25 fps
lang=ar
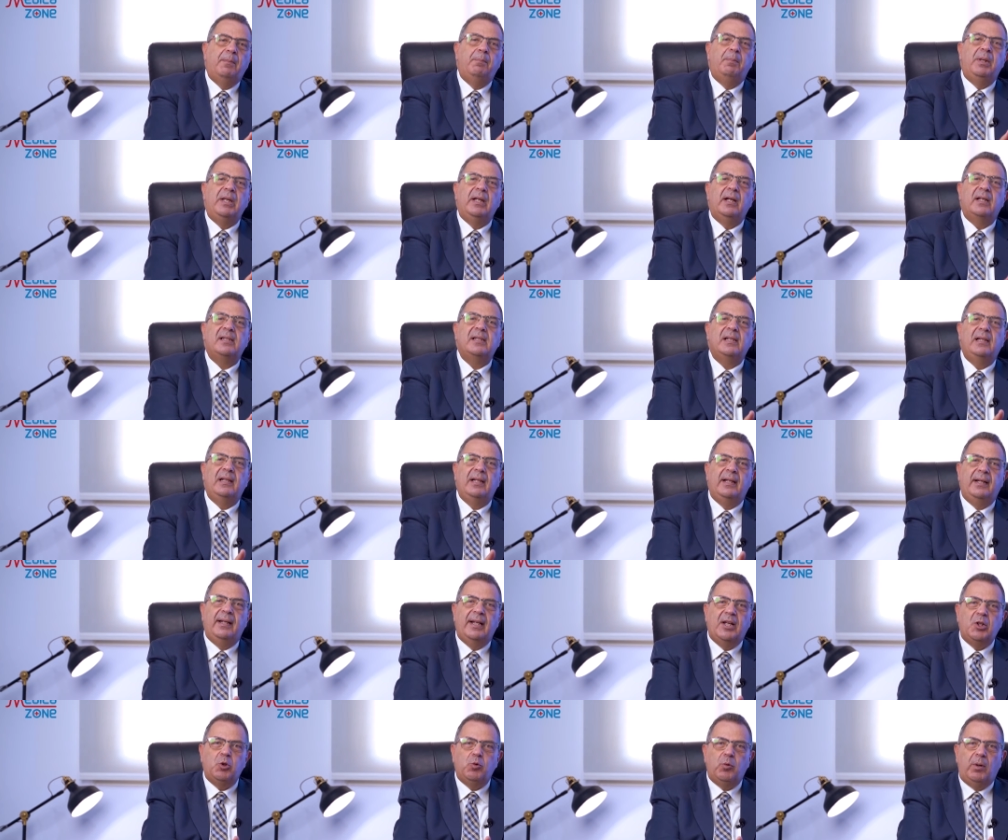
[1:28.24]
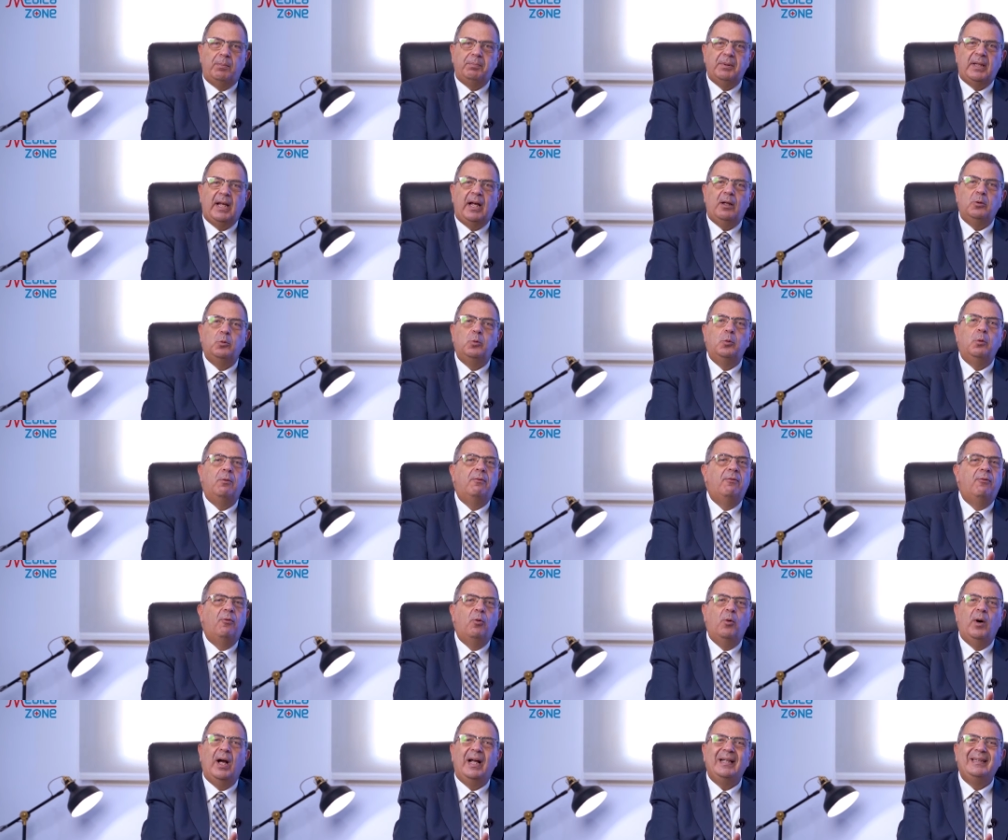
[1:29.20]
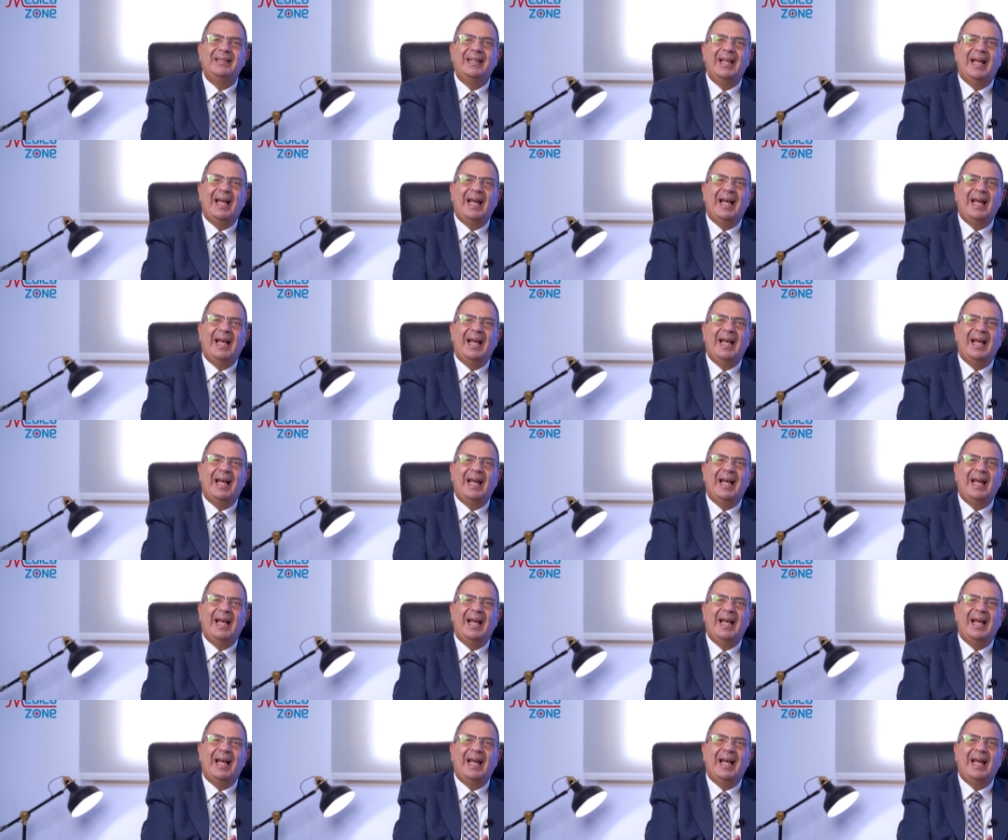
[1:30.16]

بيصل للنشوه بتاعته في وقت